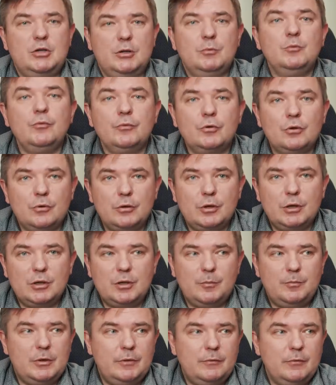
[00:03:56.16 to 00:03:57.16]
чему в итоге
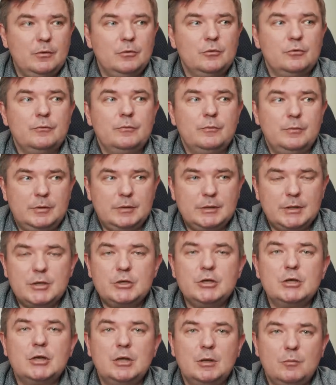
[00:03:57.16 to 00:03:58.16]
это привело? К
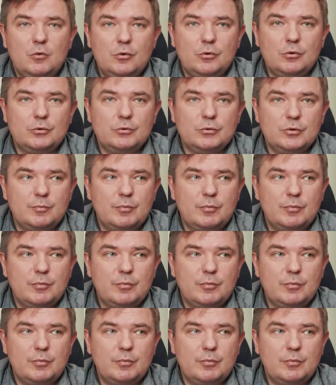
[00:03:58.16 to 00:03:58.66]
значительному росту